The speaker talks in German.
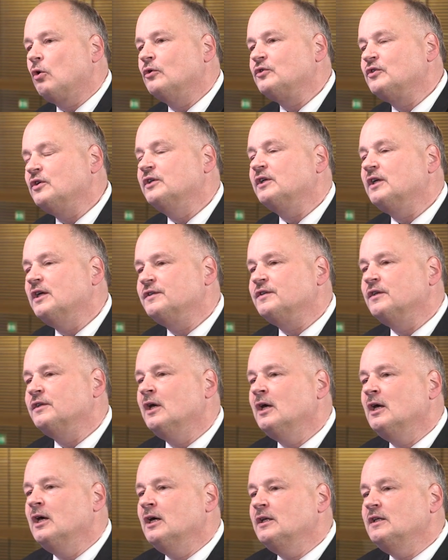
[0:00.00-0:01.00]
konzentriert sind,
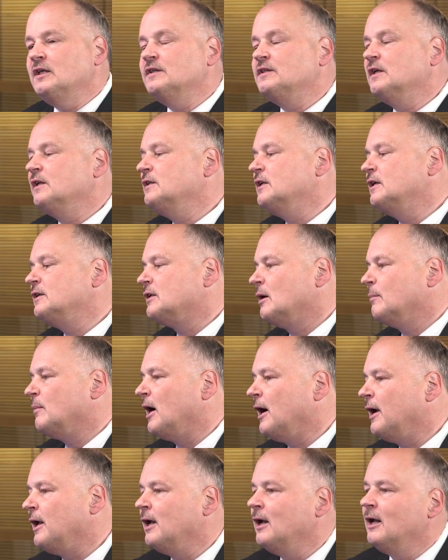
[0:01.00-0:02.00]
die sind nicht
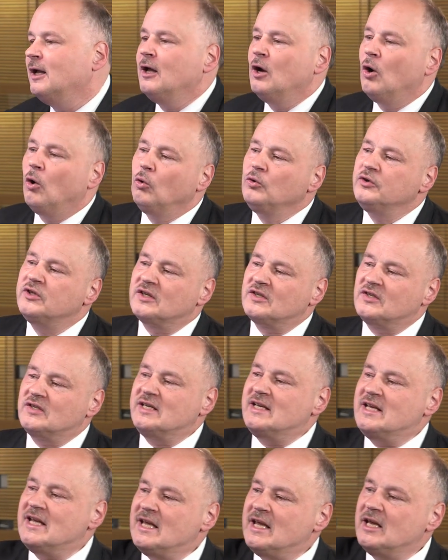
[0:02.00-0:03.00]
dabei. Und das
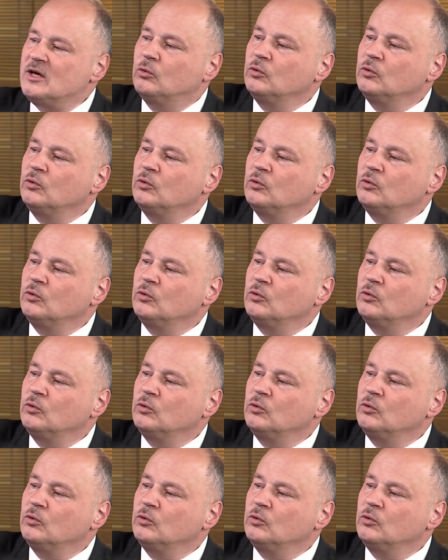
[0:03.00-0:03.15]
G